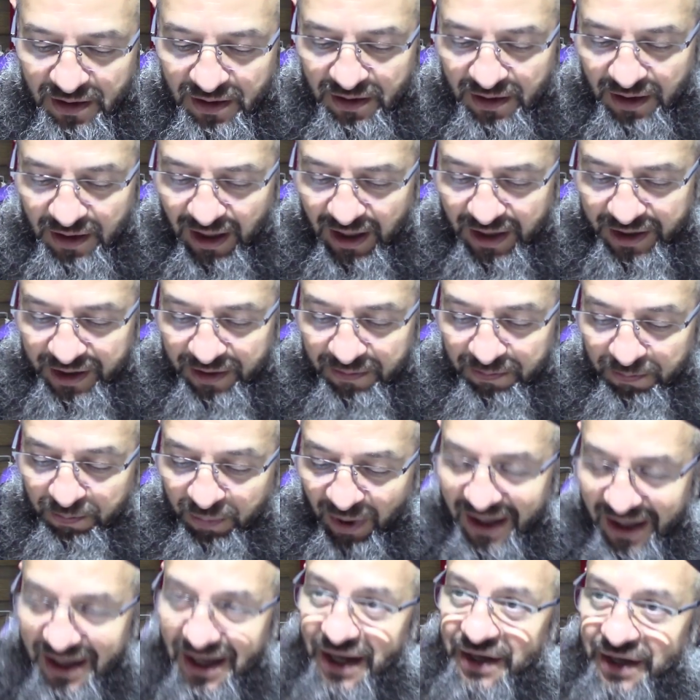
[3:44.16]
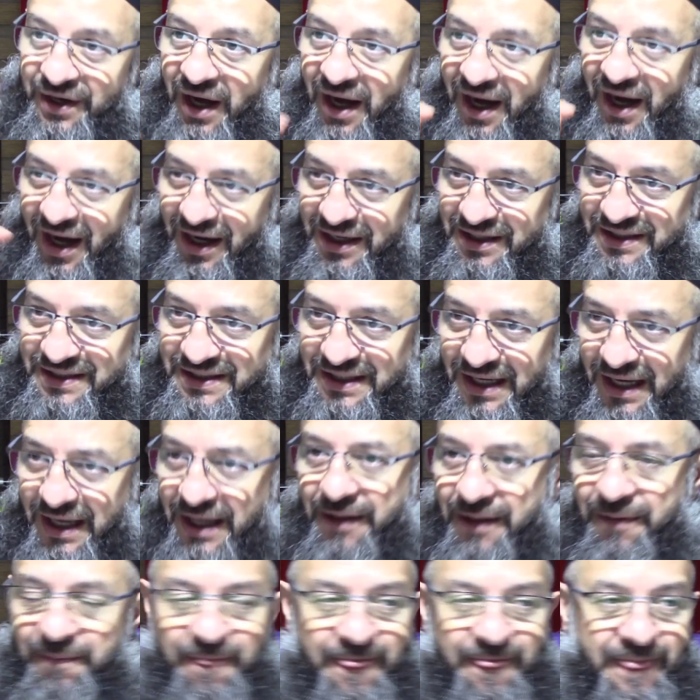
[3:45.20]
Yani bakan
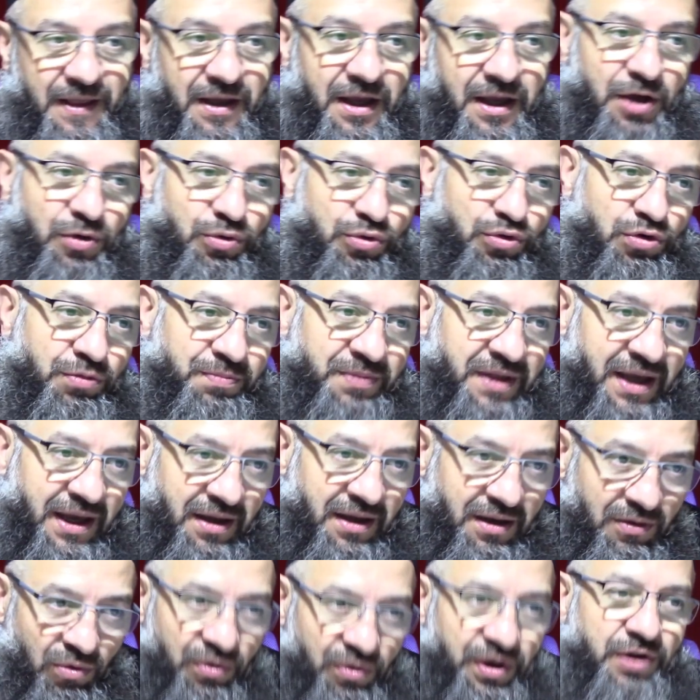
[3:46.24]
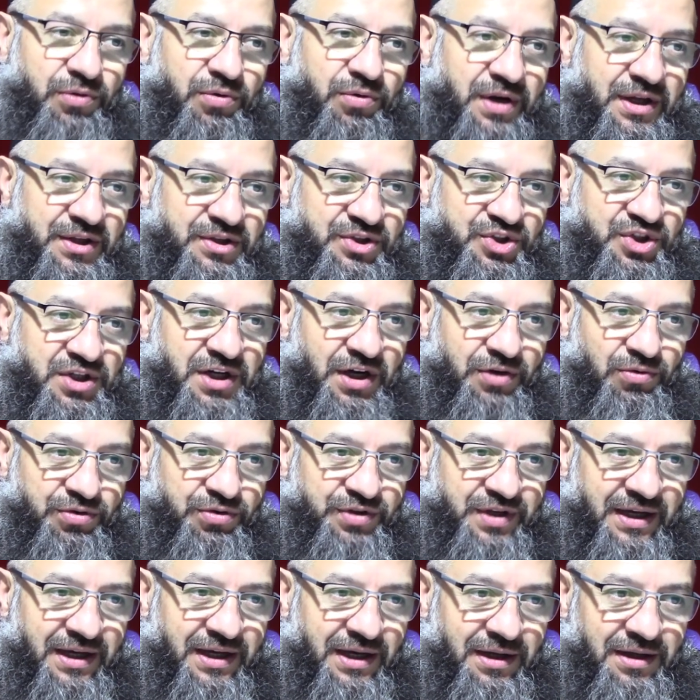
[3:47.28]
haksa e, hüküm de ona göre çıkar
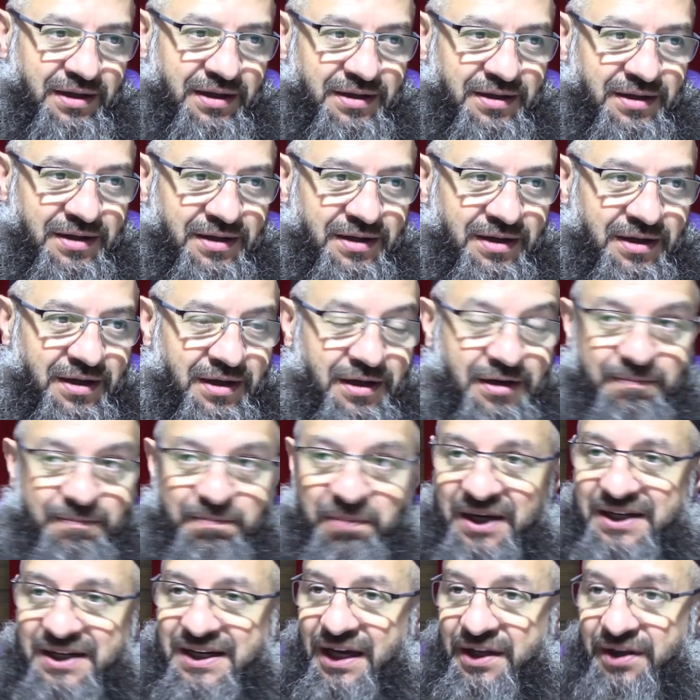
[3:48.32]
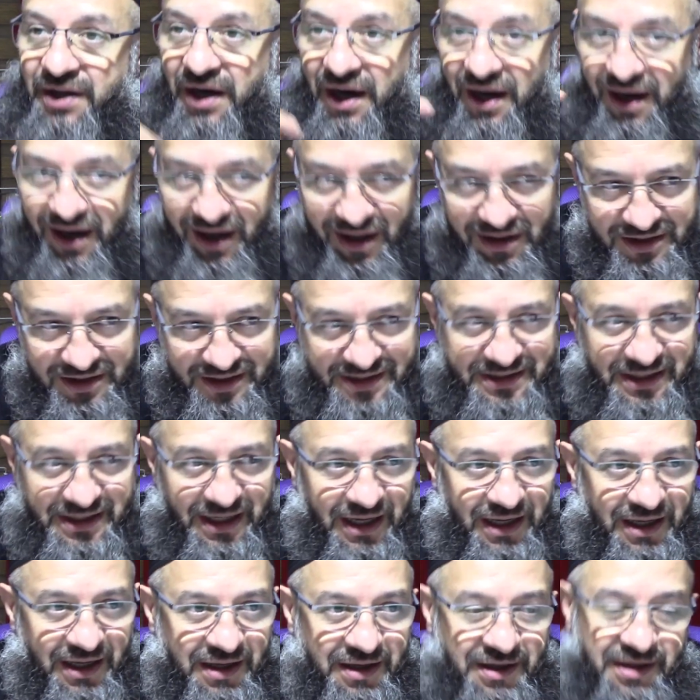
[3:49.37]
ortaya. Bakan
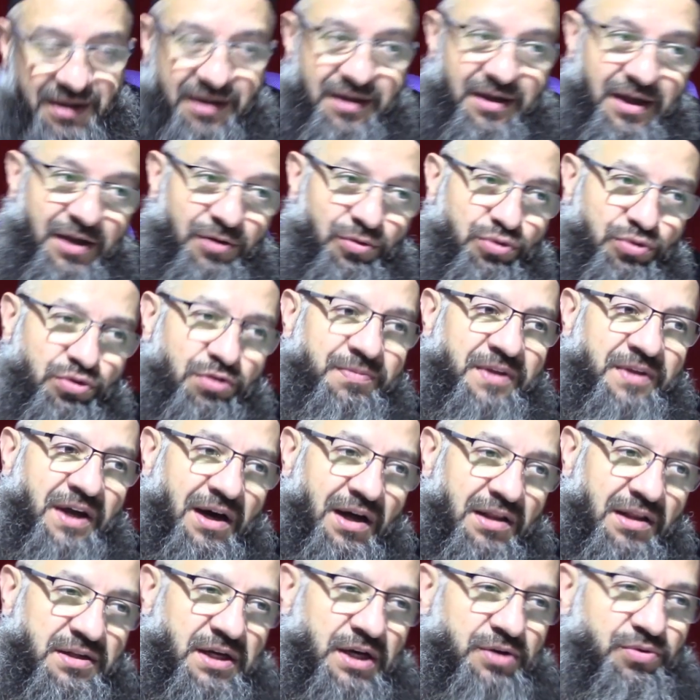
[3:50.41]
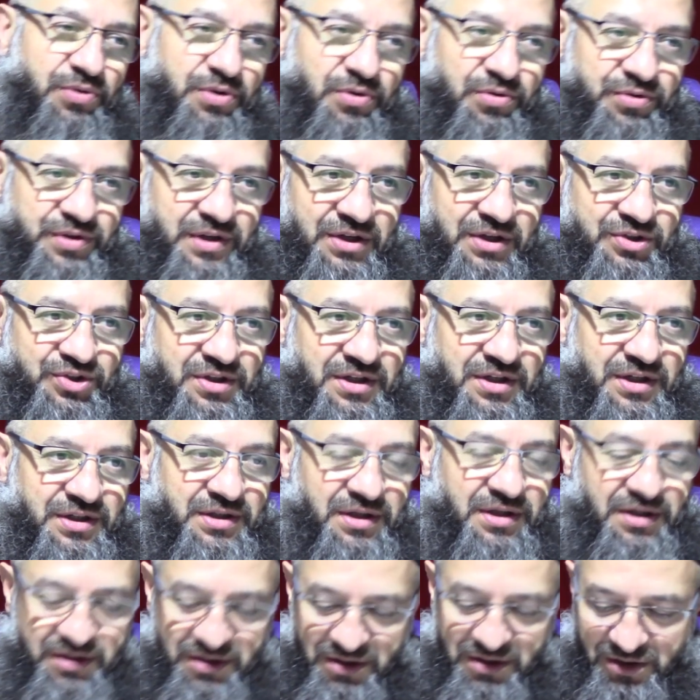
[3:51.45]
halksa e, hüküm de halka göre ortaya çıkar.
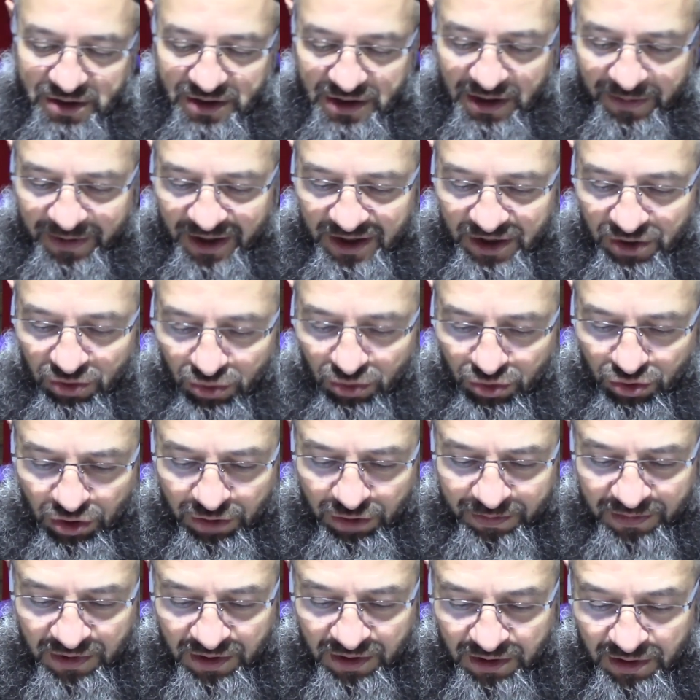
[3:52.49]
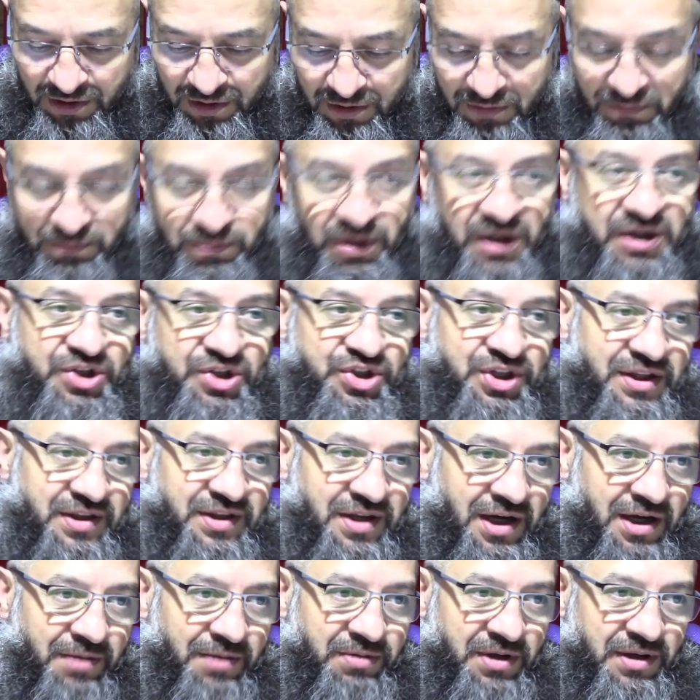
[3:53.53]
Demek ki hüküm bakışa
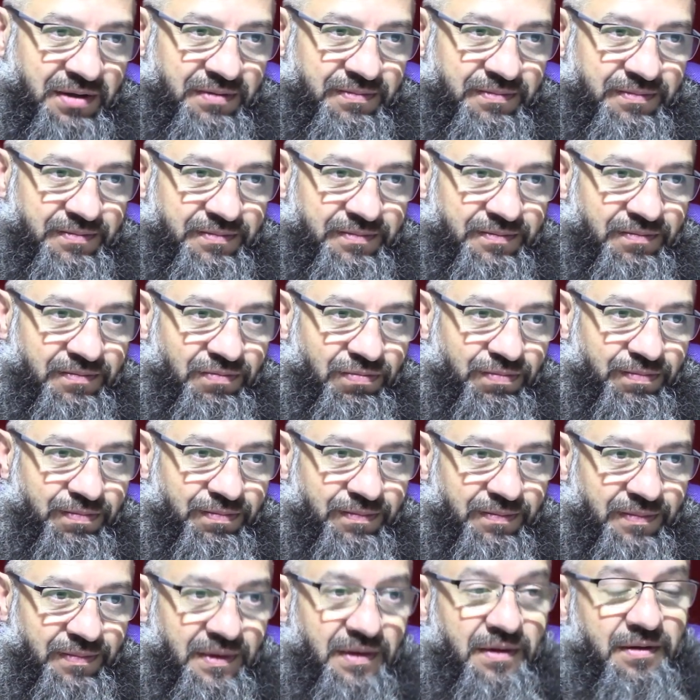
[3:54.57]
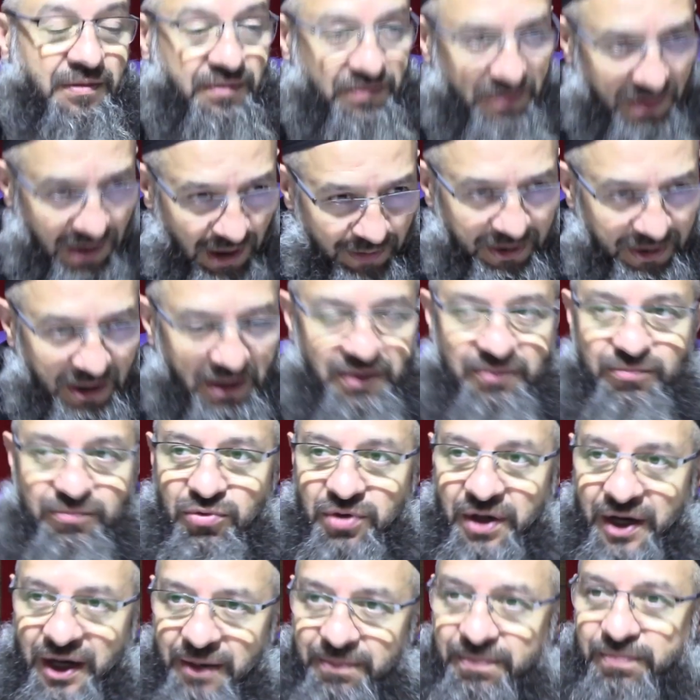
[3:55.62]
tabi mertebeyi gerek. Tabi
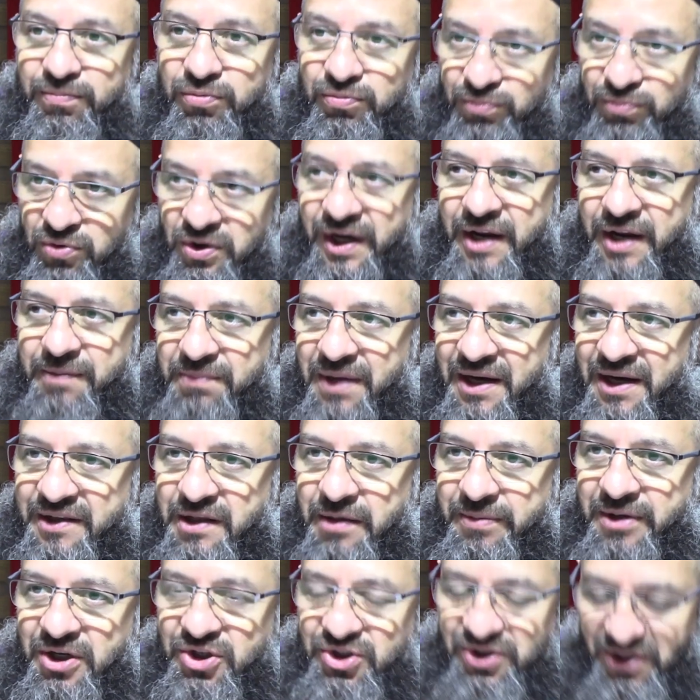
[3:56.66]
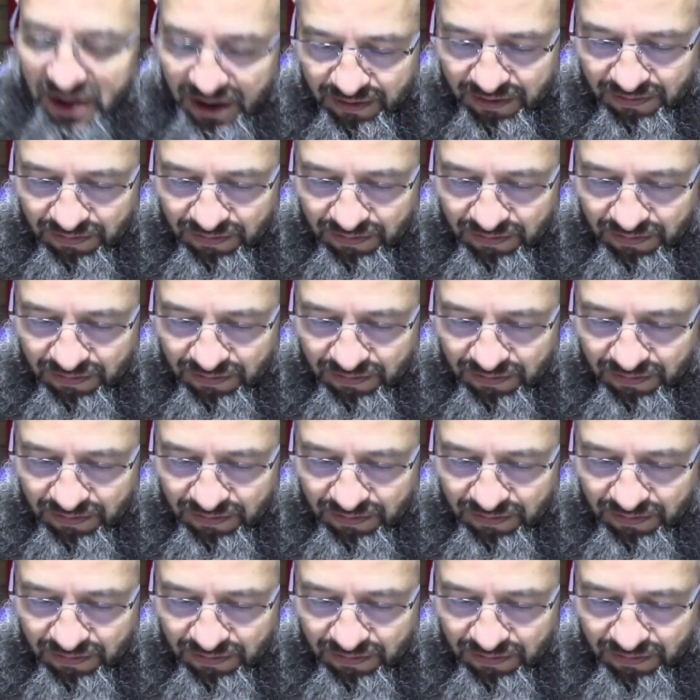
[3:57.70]
bunlar hep bunlar hep mertebe işte.